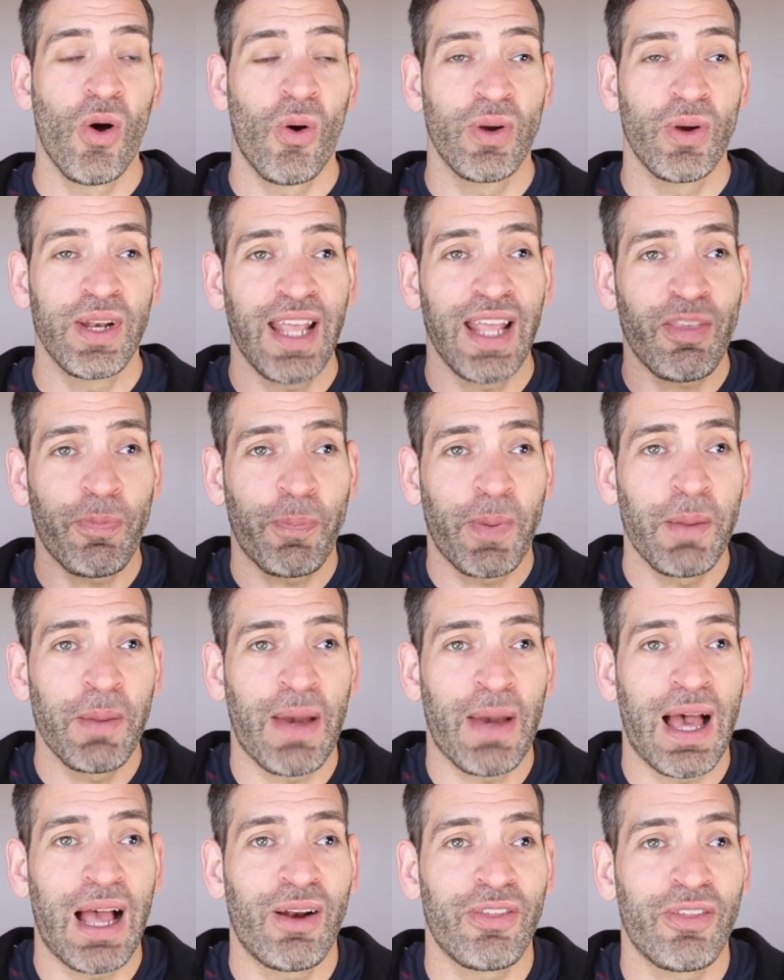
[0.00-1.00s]
Und jetzt
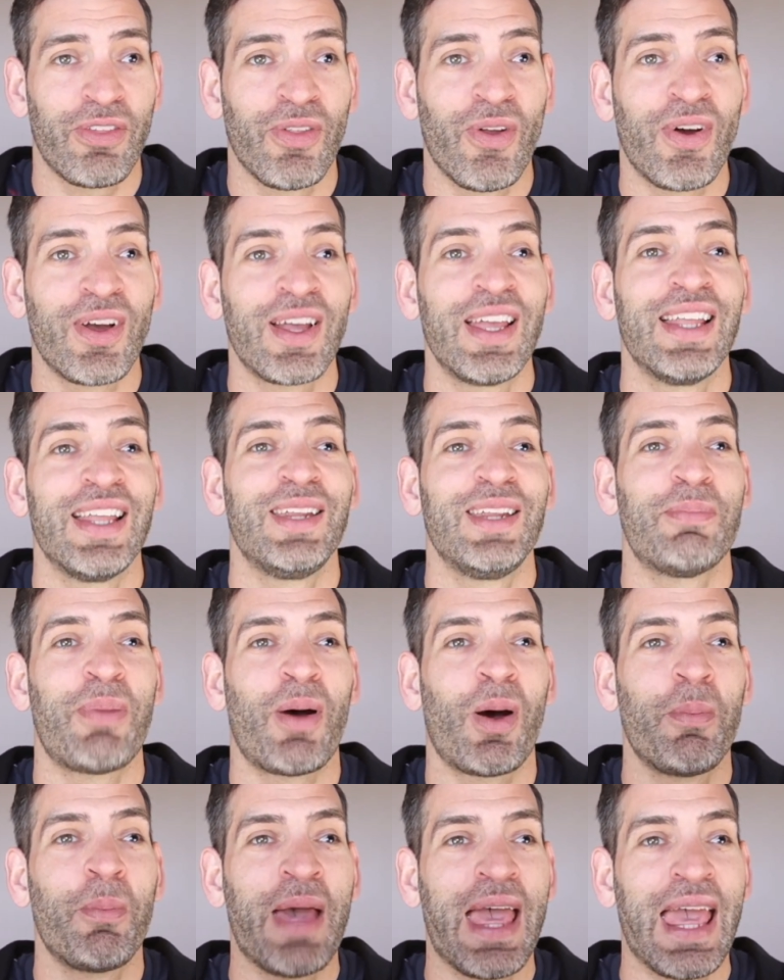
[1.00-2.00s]
bringt Paulus noch die
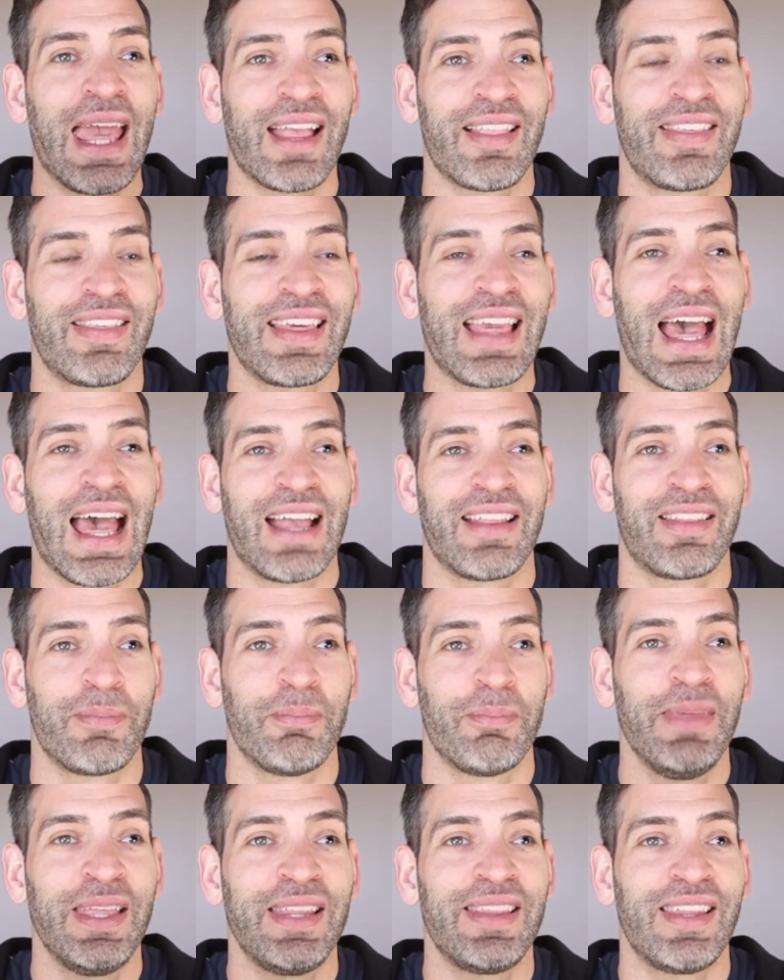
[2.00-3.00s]
Barmherzigkeit
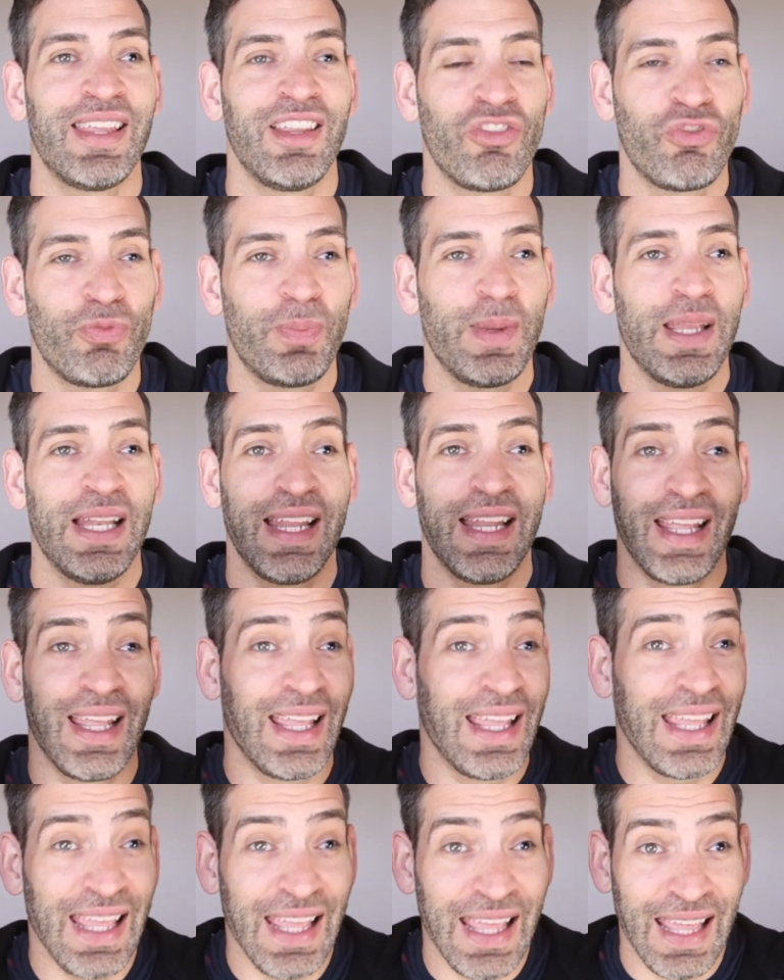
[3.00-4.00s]
mit ins Spiel
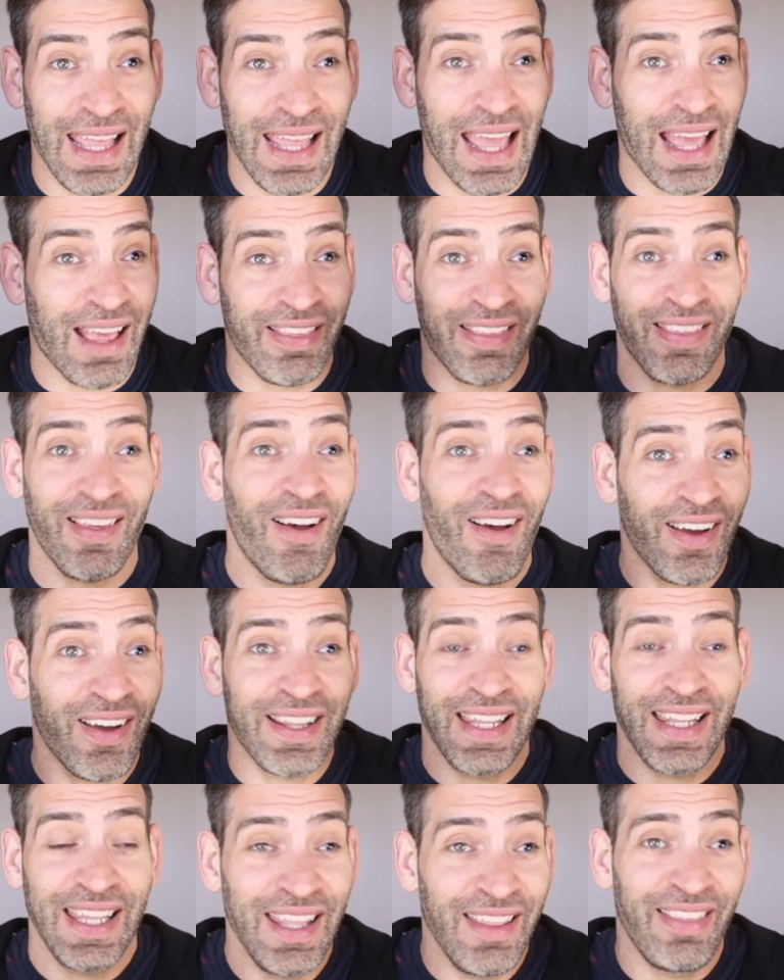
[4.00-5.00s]

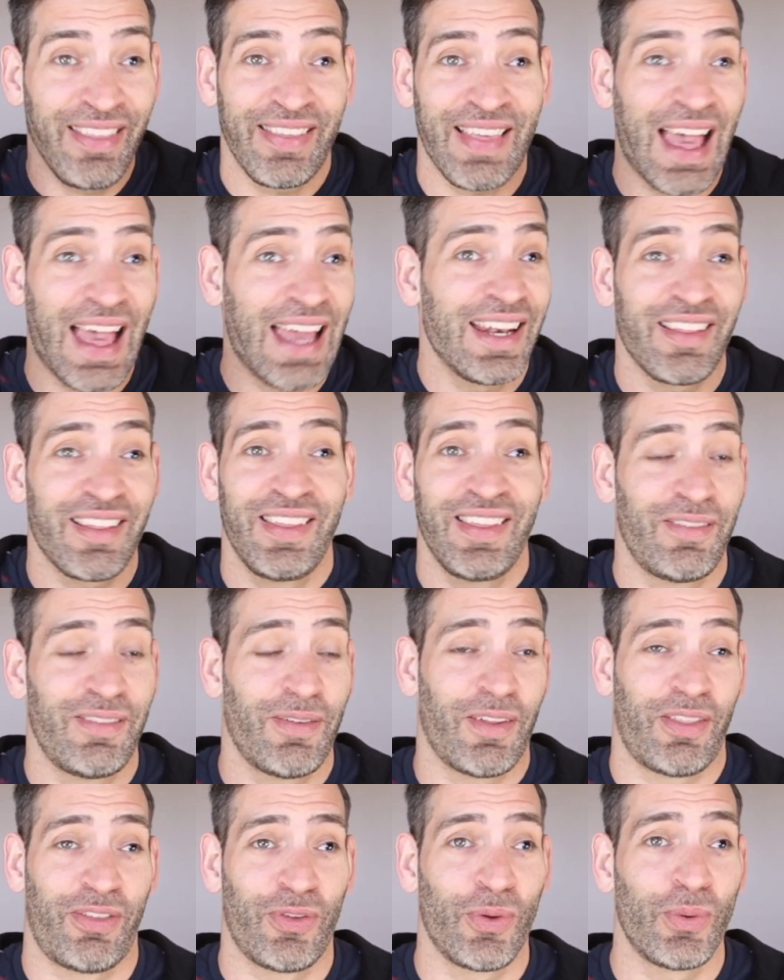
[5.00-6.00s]
exakt in seiner
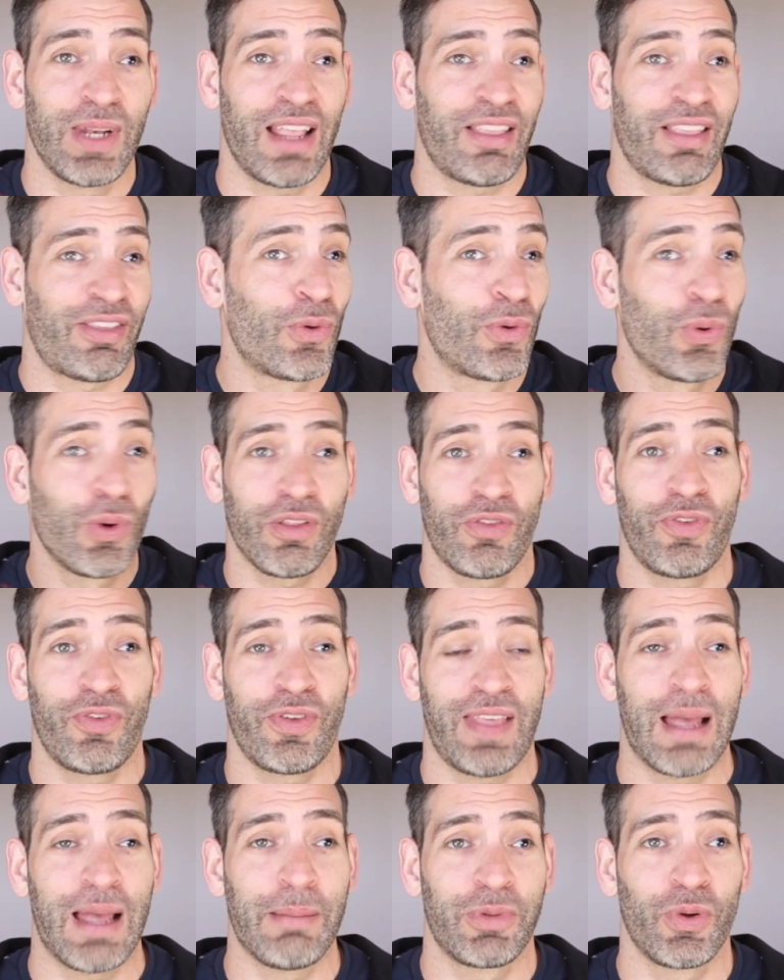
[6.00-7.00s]
Situation jetzt kurz
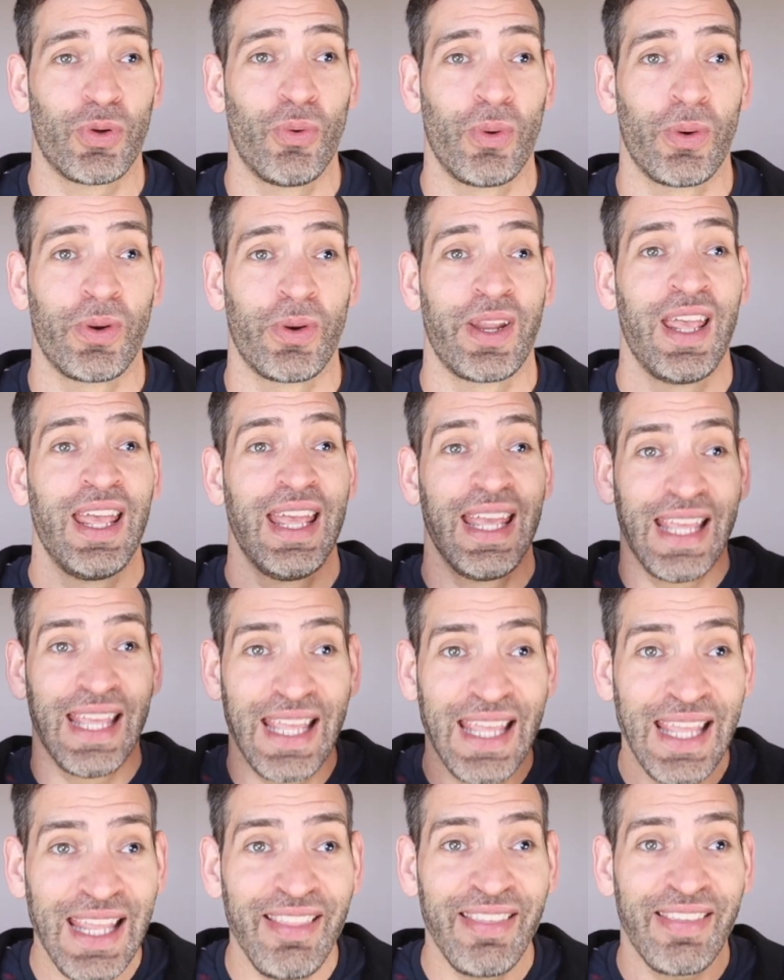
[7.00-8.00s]
vor seinem Tod,
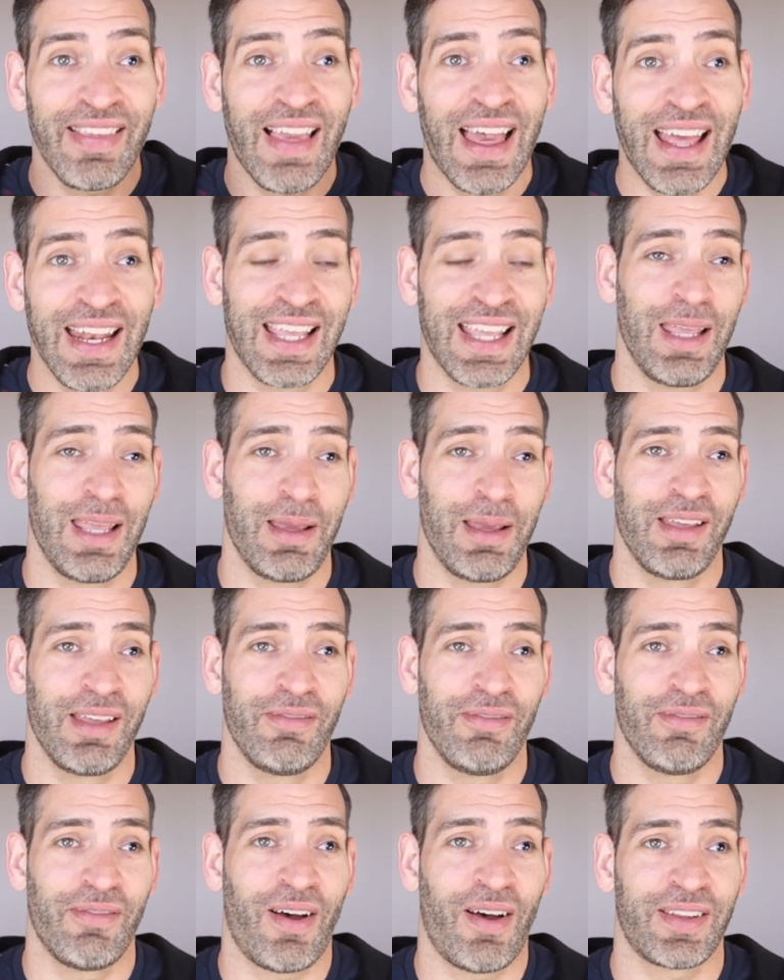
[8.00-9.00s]
in seine
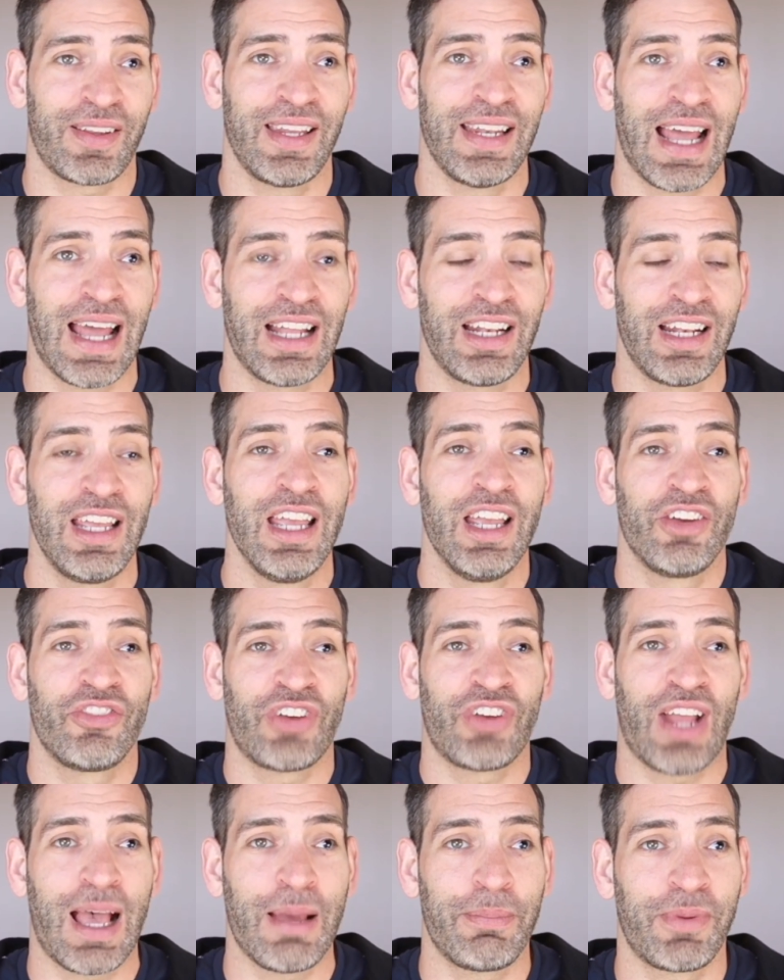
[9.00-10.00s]
Gegenwart hinein,
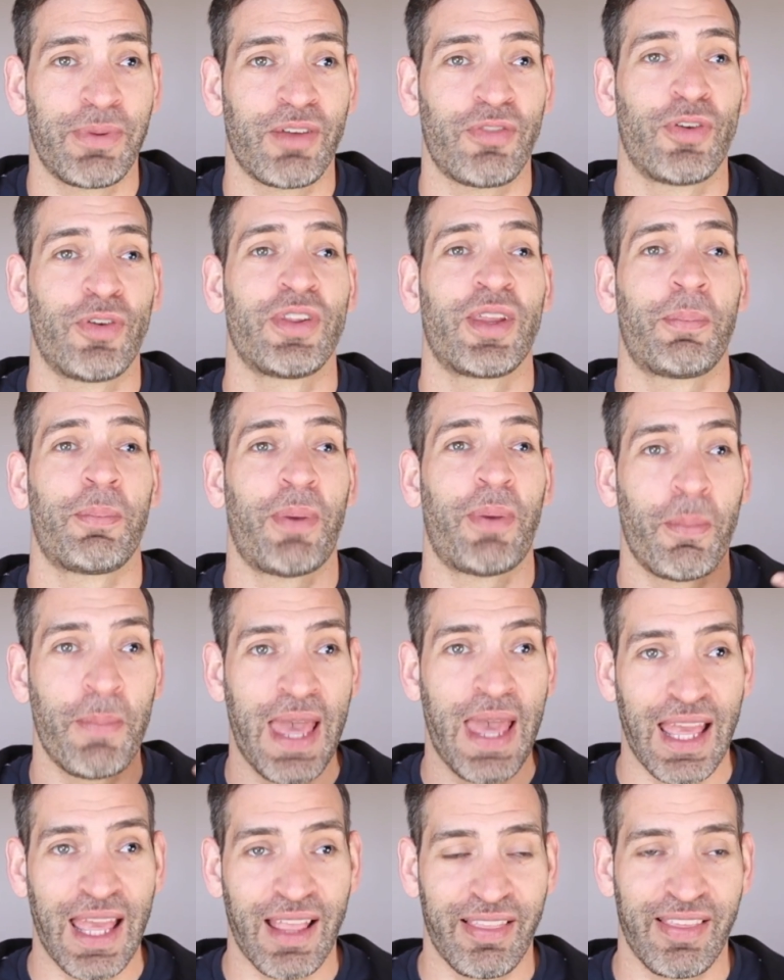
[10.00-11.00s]
schreibt er von der
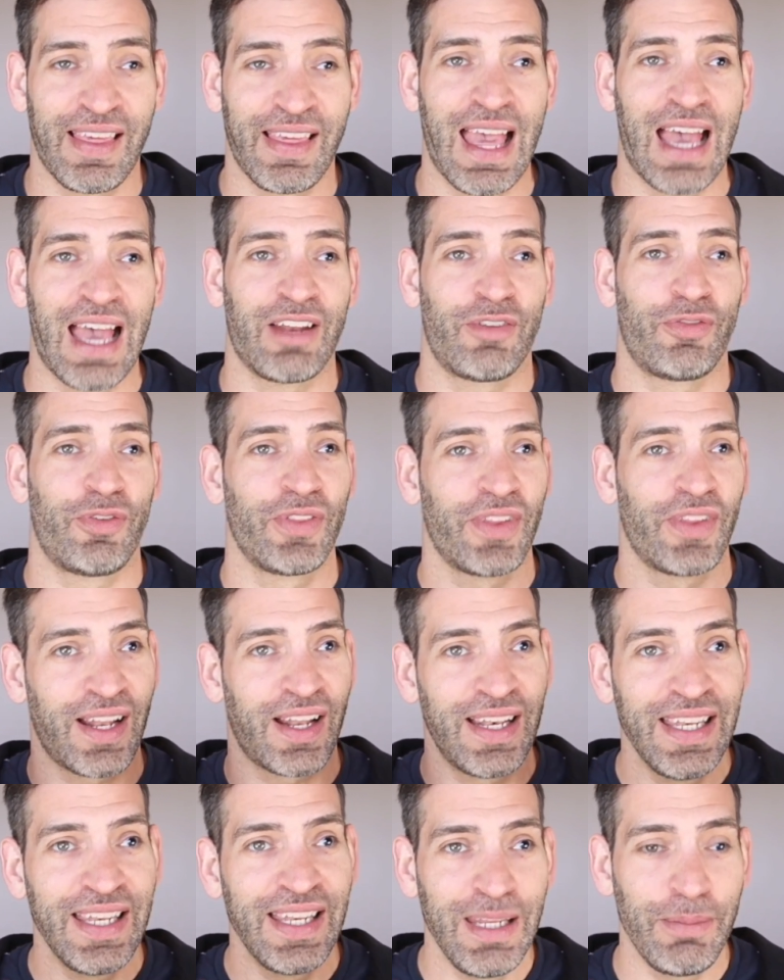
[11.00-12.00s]
Barmherzigkeit, von
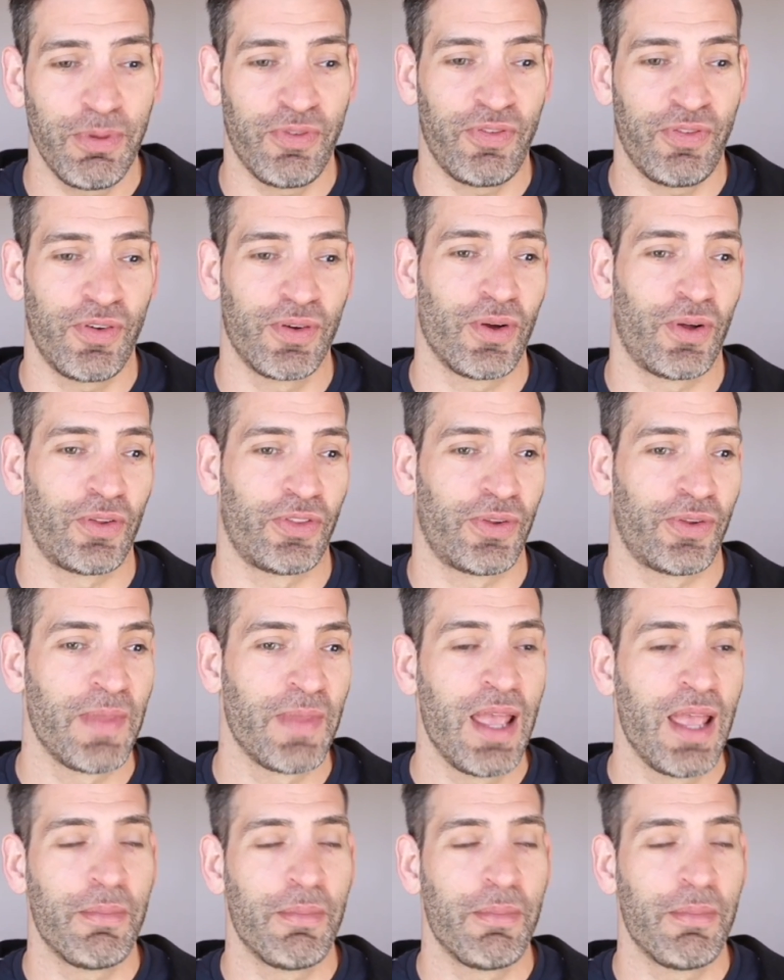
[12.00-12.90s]
der Liebe von Gott.